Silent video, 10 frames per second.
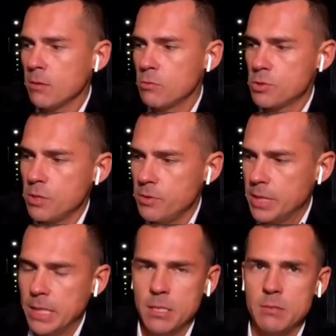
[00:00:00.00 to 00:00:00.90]
установить
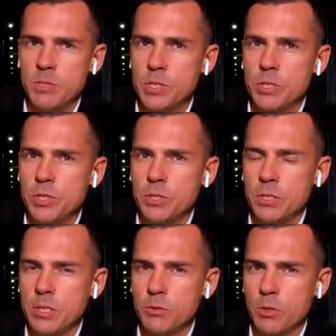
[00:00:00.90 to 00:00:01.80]
аэродинамические щиты,
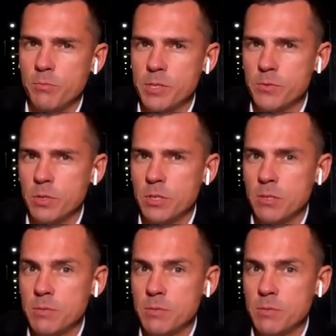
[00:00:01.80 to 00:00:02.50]
которые позволят нам